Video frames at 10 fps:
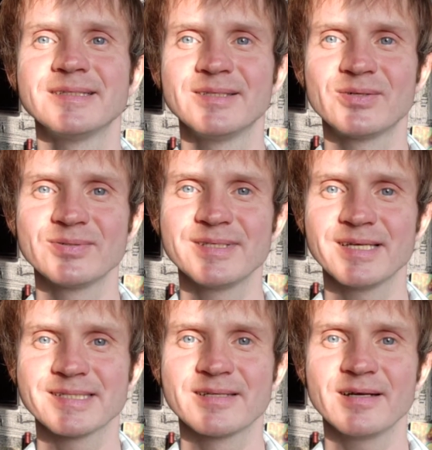
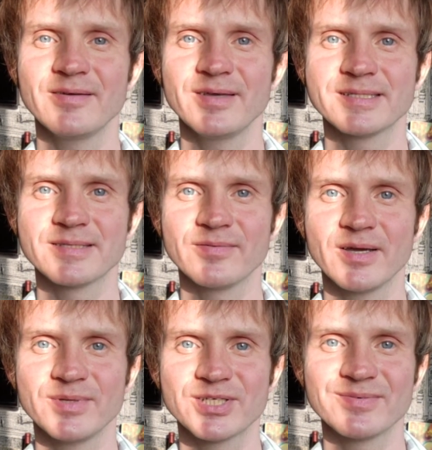Друзья, здравия! С
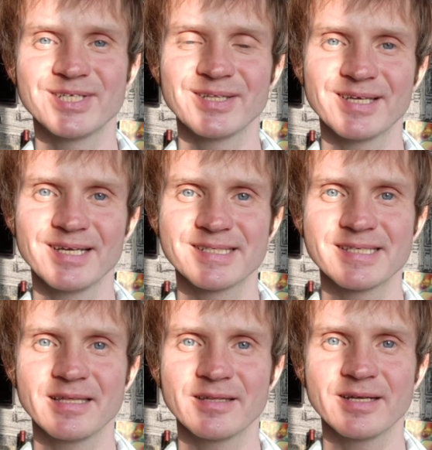вами Шевченко
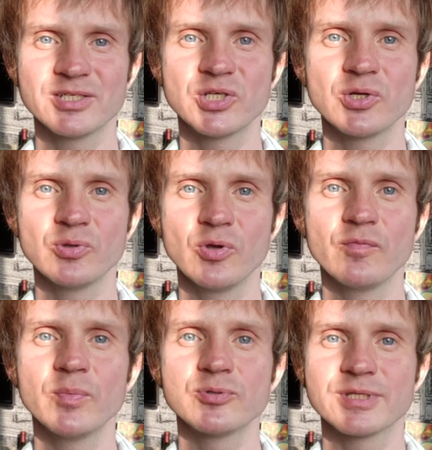Александр и очередной
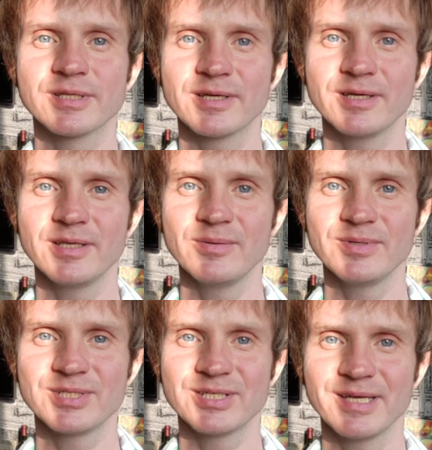выпуск от
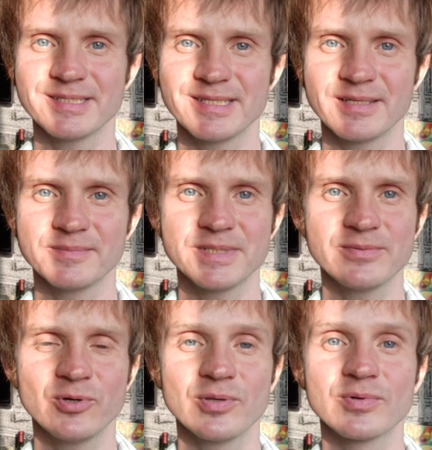Академии Счастья.
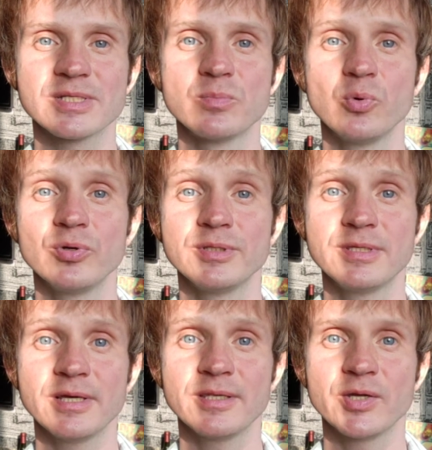Сегодня у нас будет
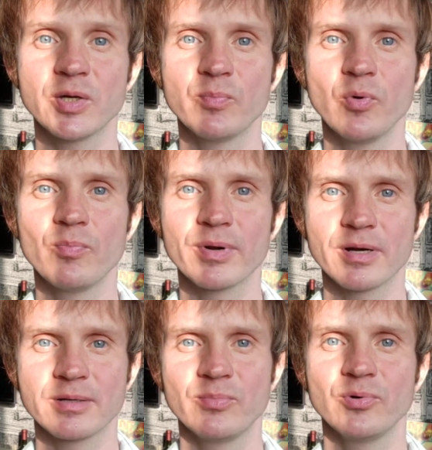техника по
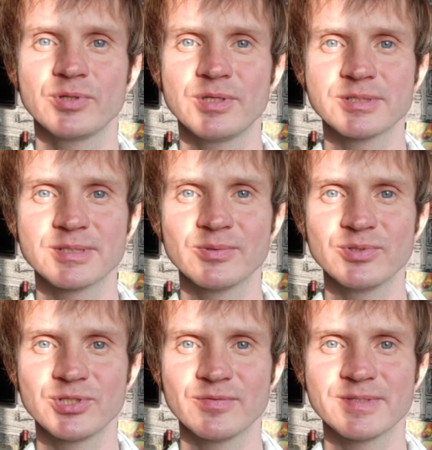проработке
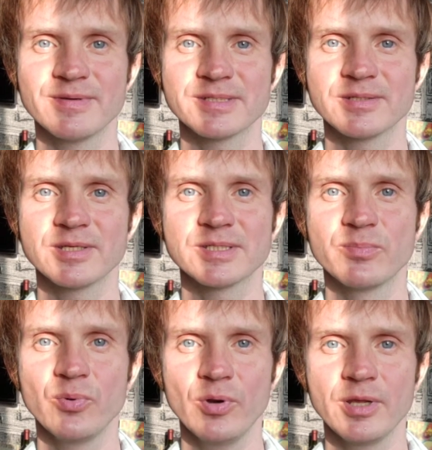случаев, связанных с
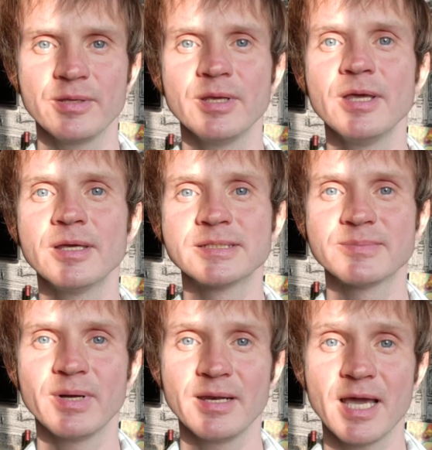болью, с
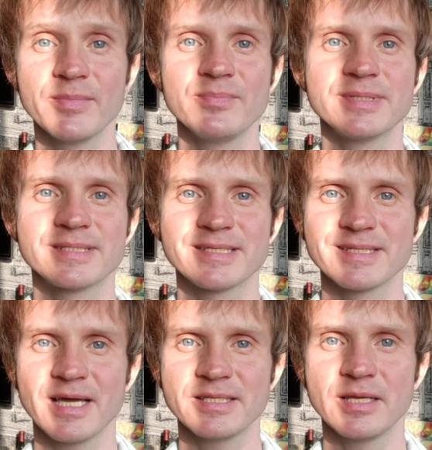болями,
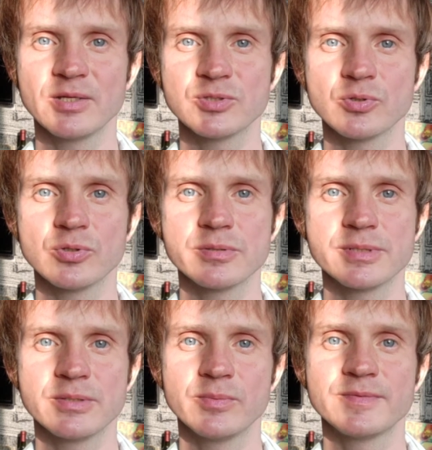бессознательностью, то
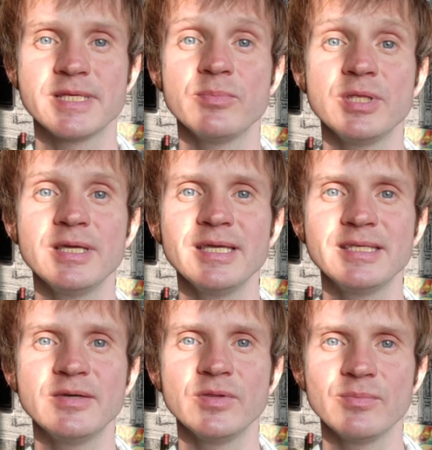есть всеми
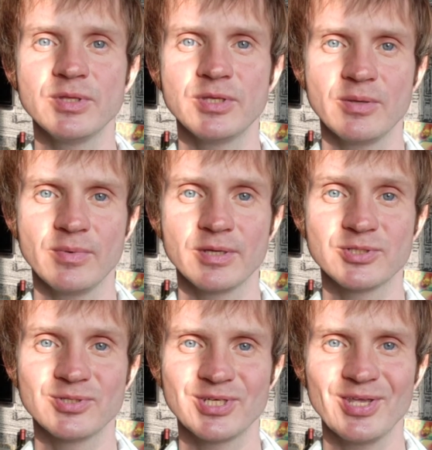негативными теми
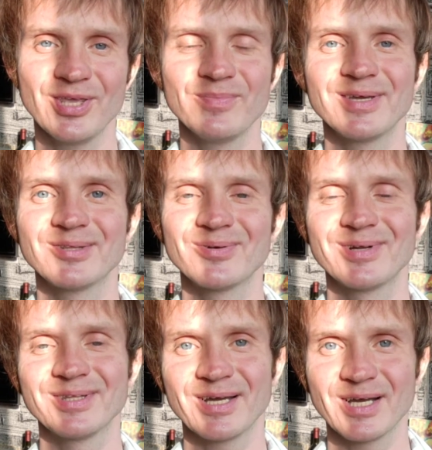ощущениями,
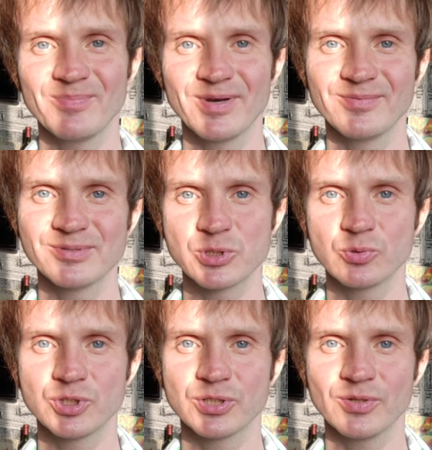которые накапливаются
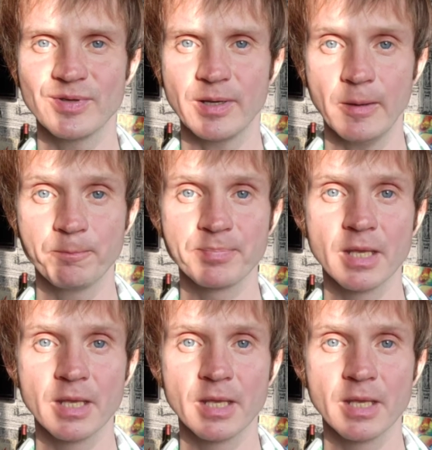у человека.